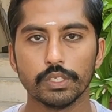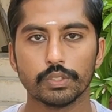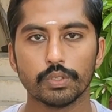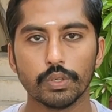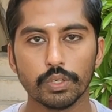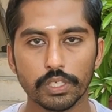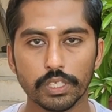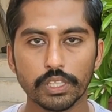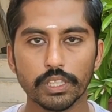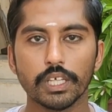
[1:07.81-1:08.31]
ஸோ
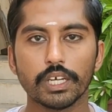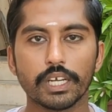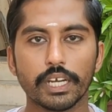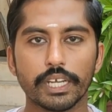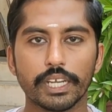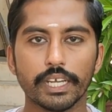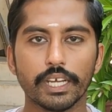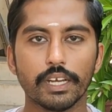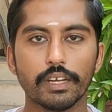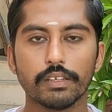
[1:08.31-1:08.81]
இந்த
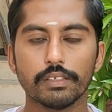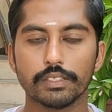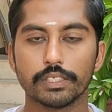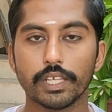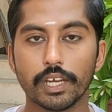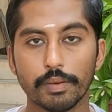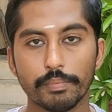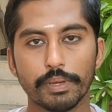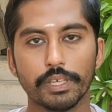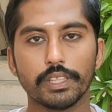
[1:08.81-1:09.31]
கட்டிகள்
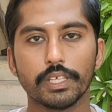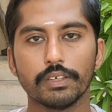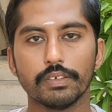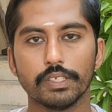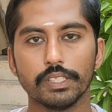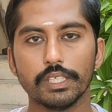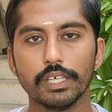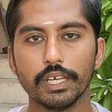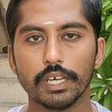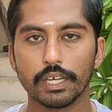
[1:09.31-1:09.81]
சில பேத்துக்கு
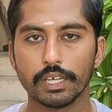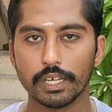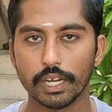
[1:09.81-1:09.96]
வந்து